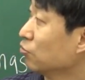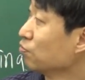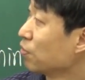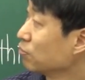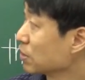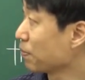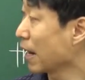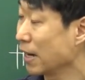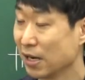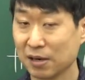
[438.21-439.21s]
문법 문제
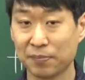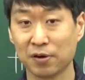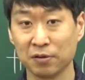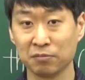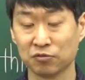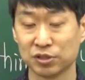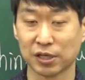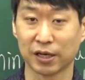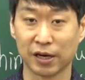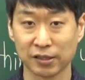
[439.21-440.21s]
8번
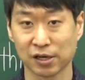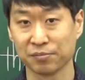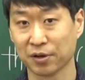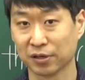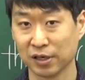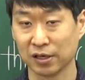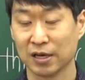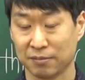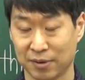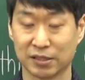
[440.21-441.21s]
문제를
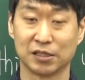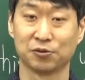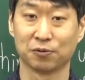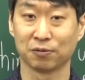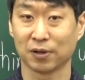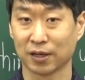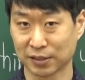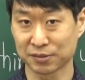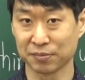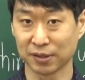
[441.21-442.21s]
설명을 마치도록
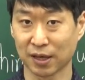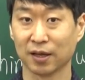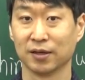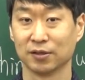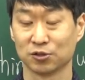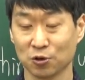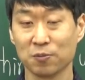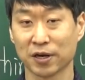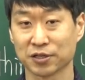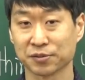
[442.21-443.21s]
하겠습니다. 수고
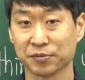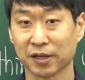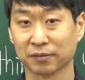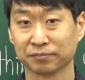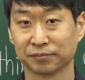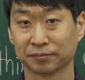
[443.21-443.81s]
많으셨습니다.